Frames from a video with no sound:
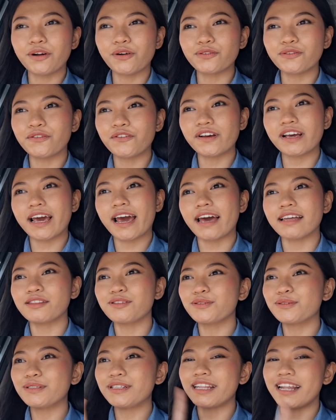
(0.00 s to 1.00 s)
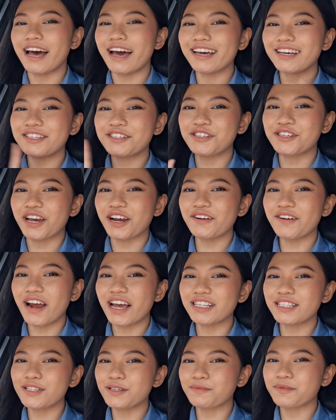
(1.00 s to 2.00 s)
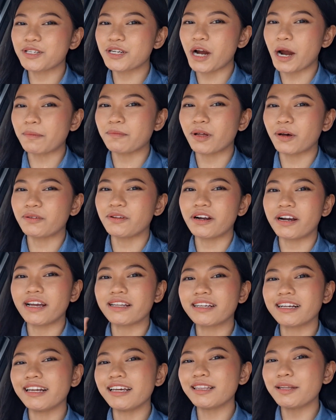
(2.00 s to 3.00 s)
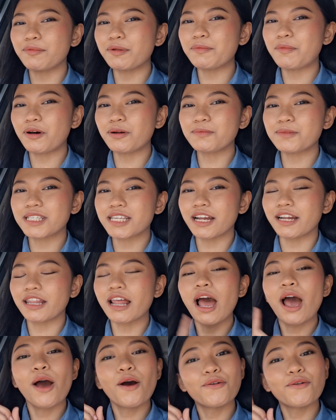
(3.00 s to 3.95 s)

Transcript: don't forget to like, share, and subscribe down there and click the bell button beside it